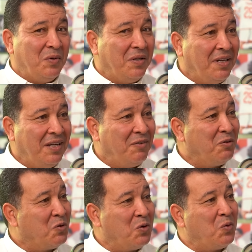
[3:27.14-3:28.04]
والله
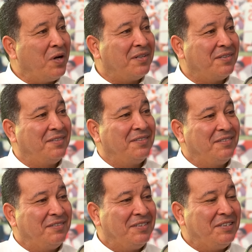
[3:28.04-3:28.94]
في كل وقت
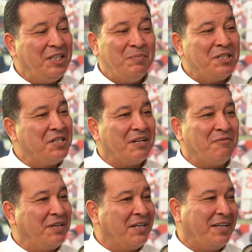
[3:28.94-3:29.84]
ديما تجيك
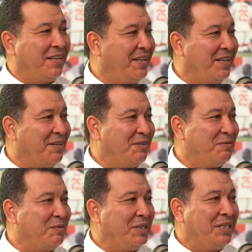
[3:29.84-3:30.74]
الفكره هذه
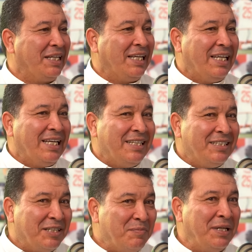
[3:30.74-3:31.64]

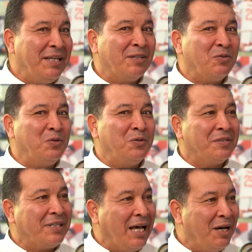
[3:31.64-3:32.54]
تتمنى
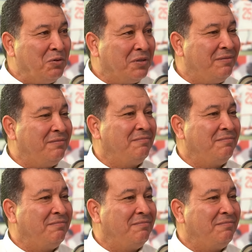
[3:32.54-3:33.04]
تكون تعاود